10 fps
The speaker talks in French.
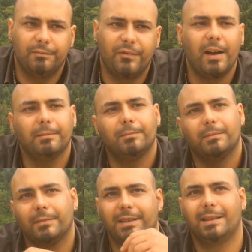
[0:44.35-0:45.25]
enfin,
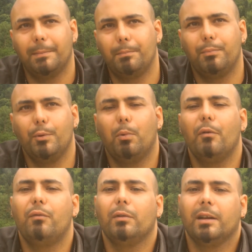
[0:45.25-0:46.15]
c'est plus
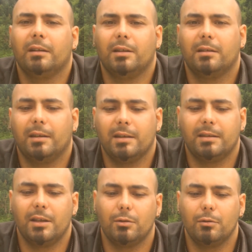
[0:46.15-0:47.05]
profond qu'un
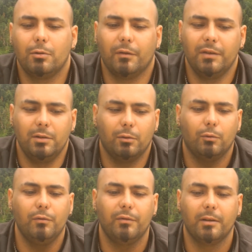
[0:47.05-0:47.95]
stage de survie, je
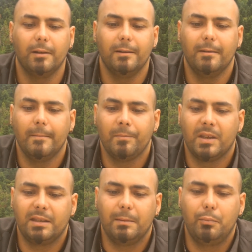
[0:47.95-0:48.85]
trouve.
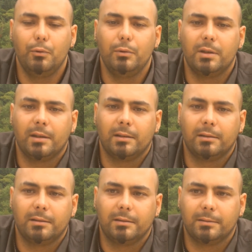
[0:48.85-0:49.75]
C'est plus
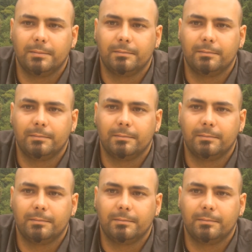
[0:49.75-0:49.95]
en